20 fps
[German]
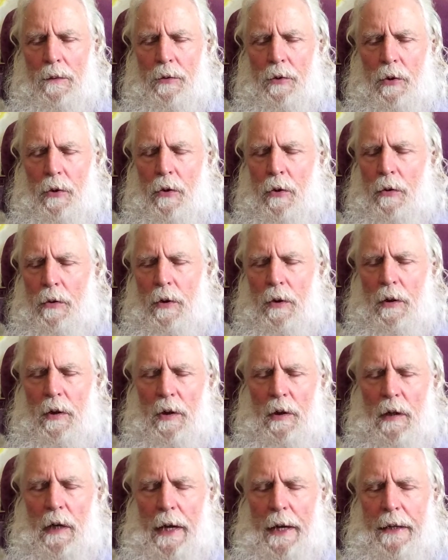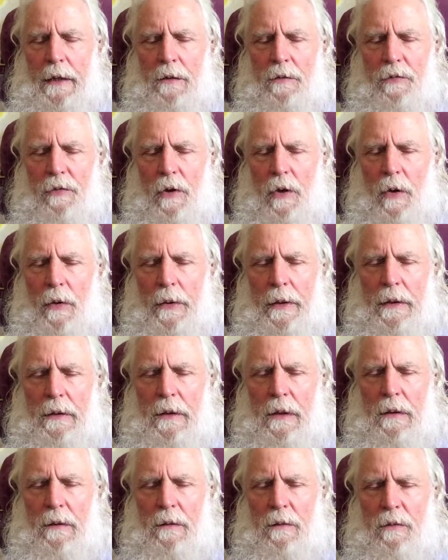Sie können dich leicht
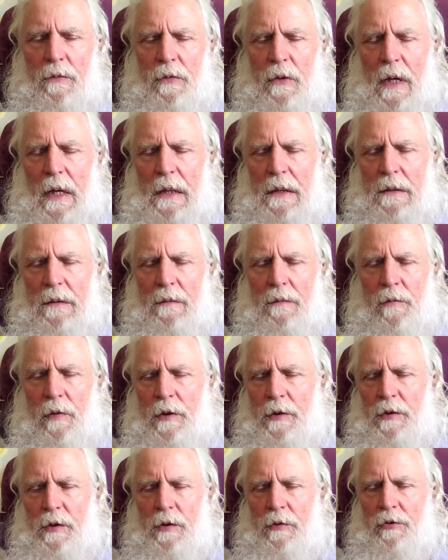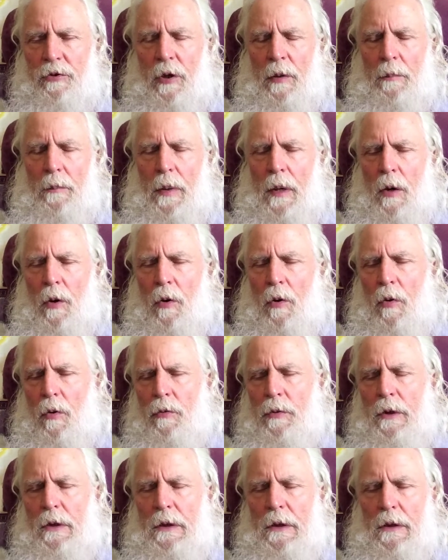verleugnen und verachten, weil sie scheinbar auch
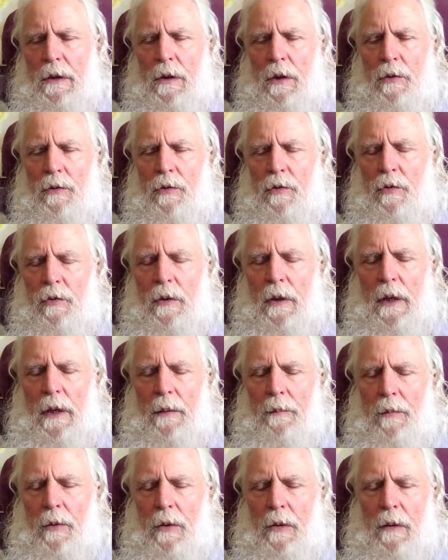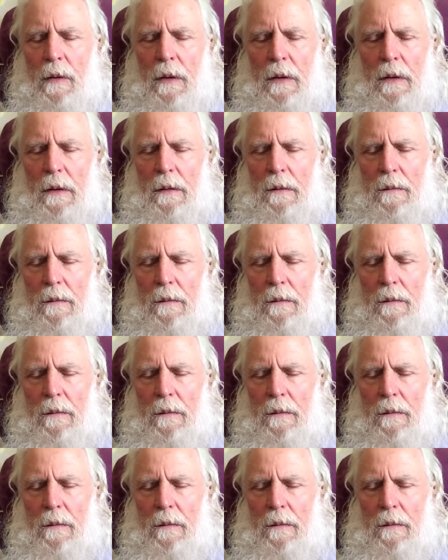ohne dich ganz gut leben können.